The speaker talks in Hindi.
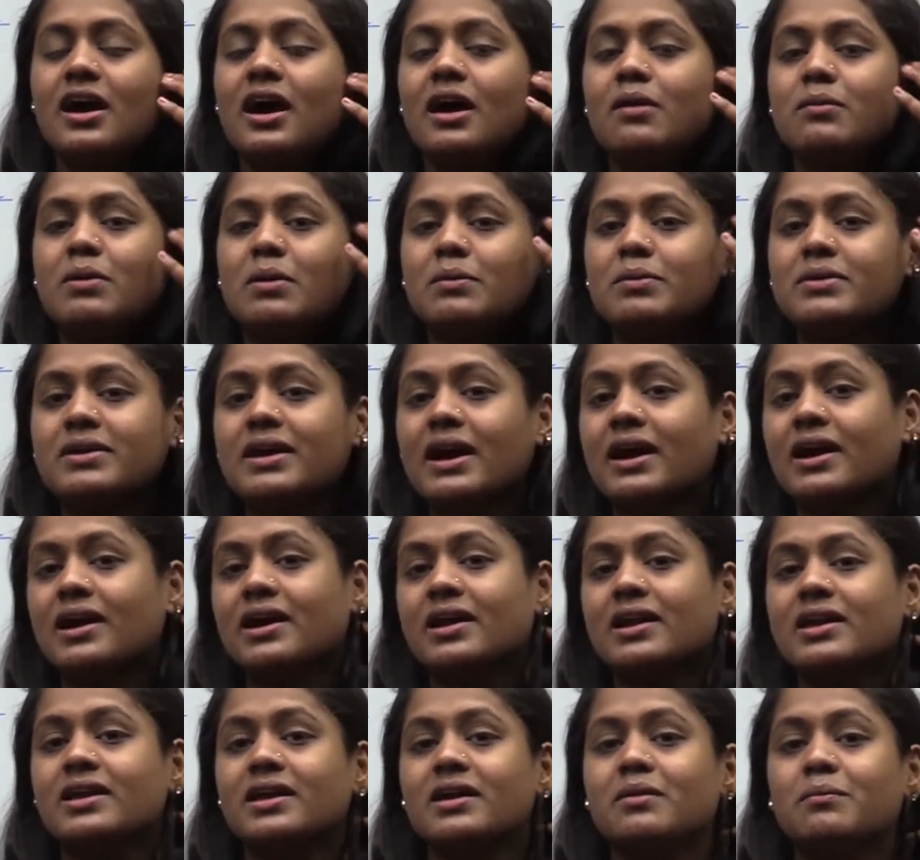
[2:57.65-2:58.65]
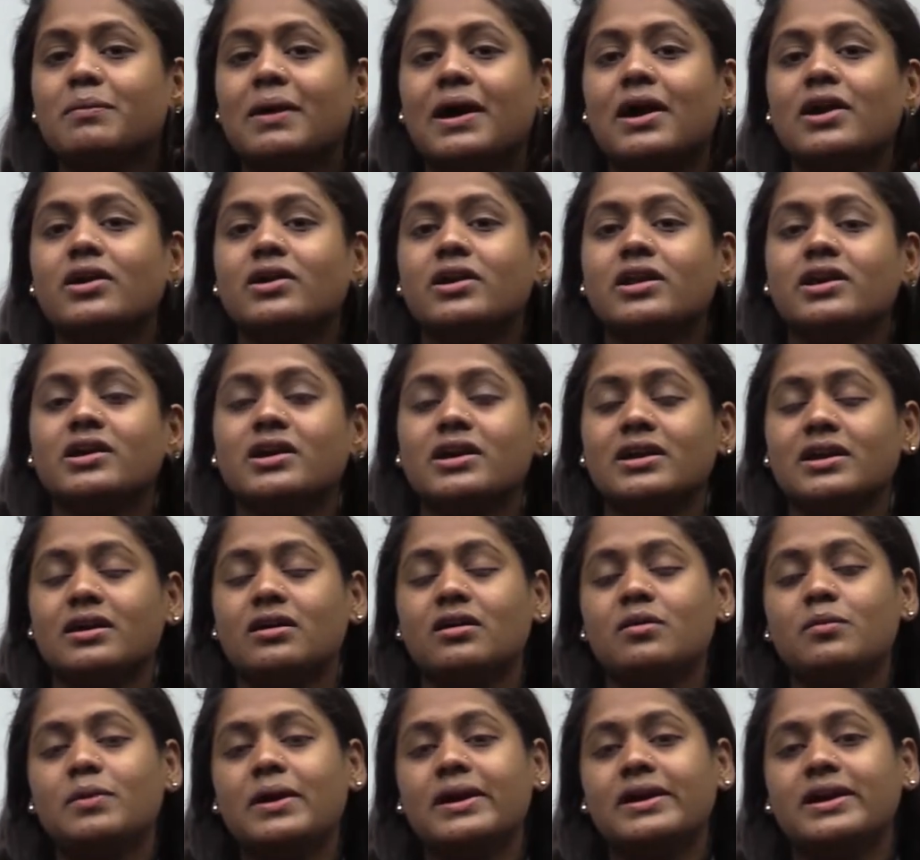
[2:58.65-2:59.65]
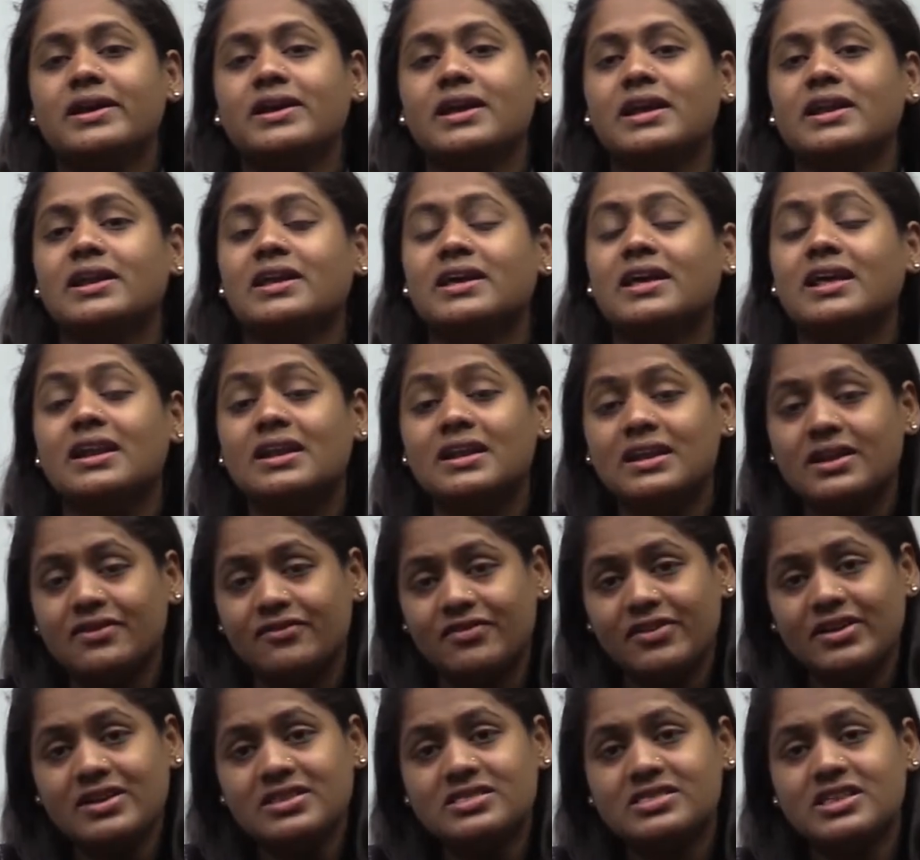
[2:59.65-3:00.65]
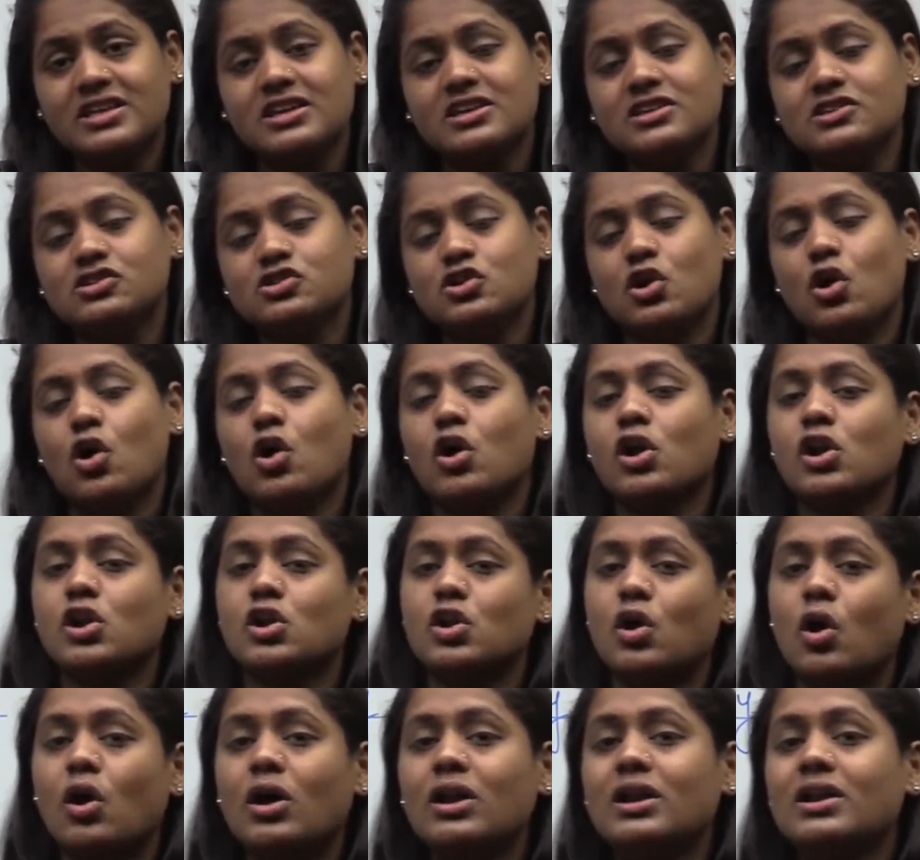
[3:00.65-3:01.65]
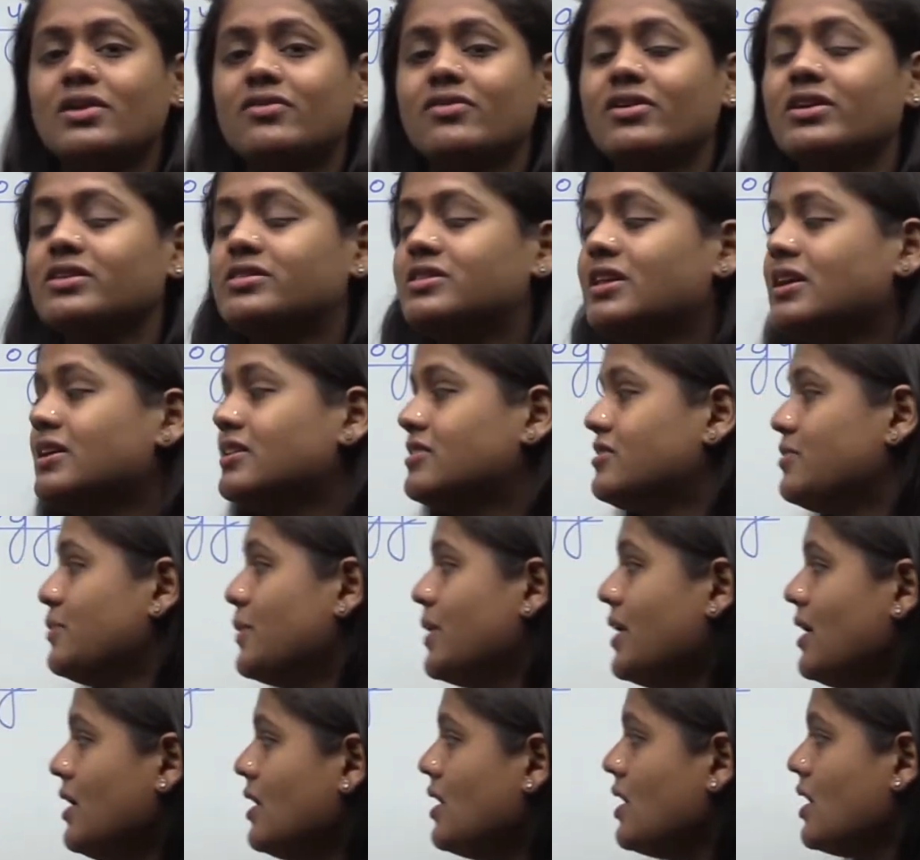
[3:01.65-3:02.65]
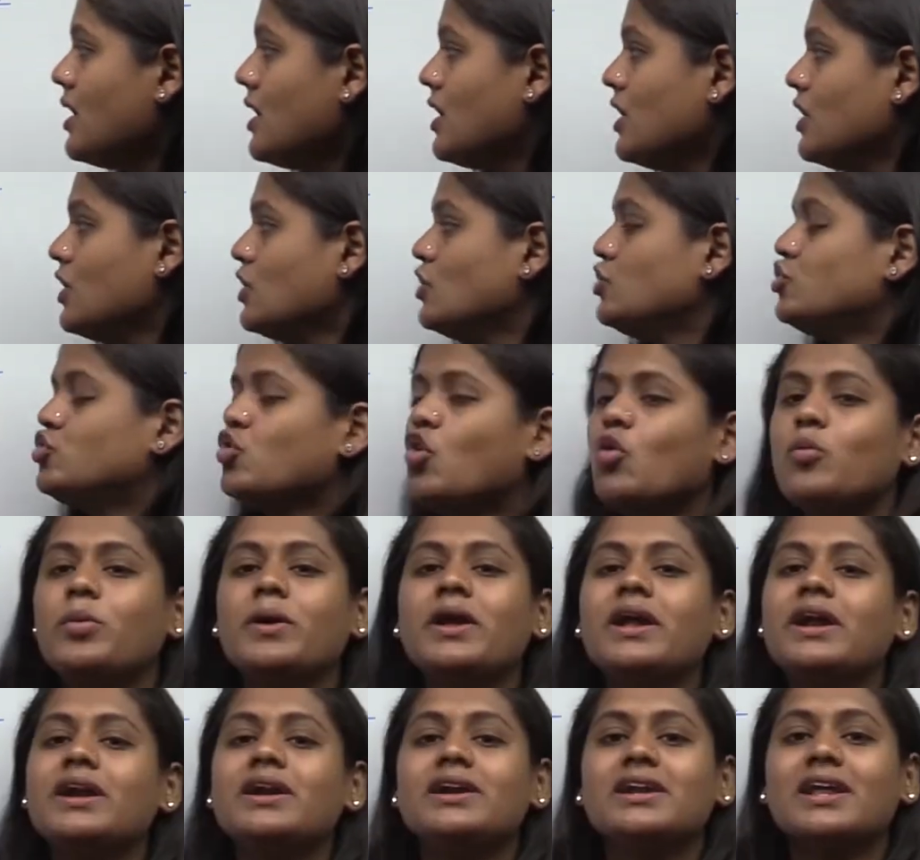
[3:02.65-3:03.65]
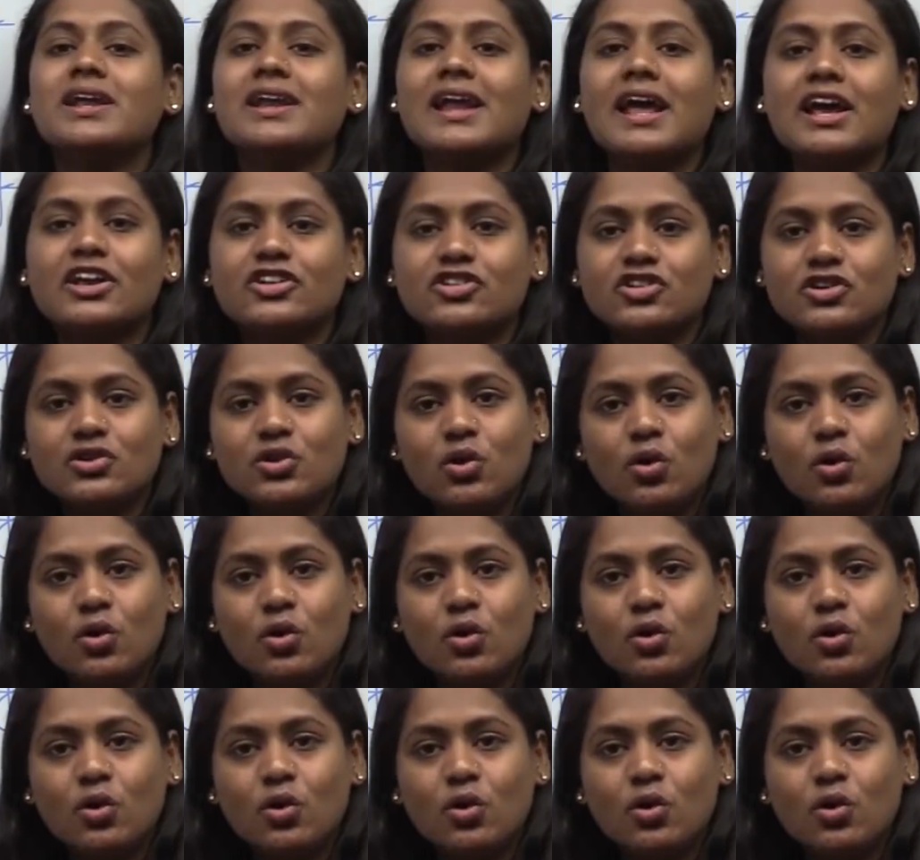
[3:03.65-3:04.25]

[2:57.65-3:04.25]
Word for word: हम अभी क्या करेंगे बायोटिक एंड अबायोटिक यानी कि लिविंग थिंग्स और नॉन लिविंग थिंग्स में जो भी इंटरैक्शन